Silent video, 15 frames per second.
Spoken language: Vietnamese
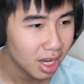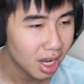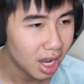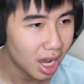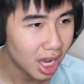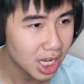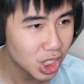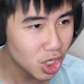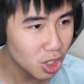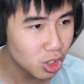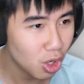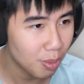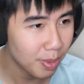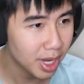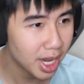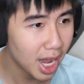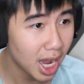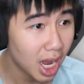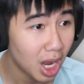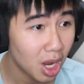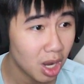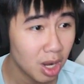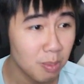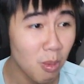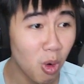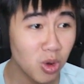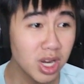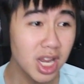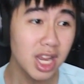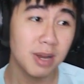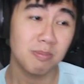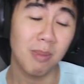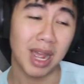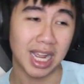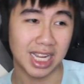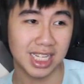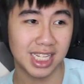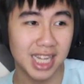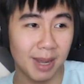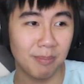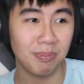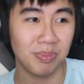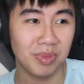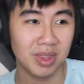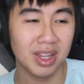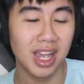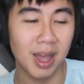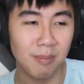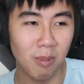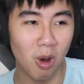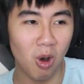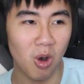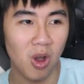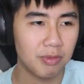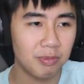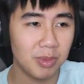uh, social media 4.700 người hâm mộ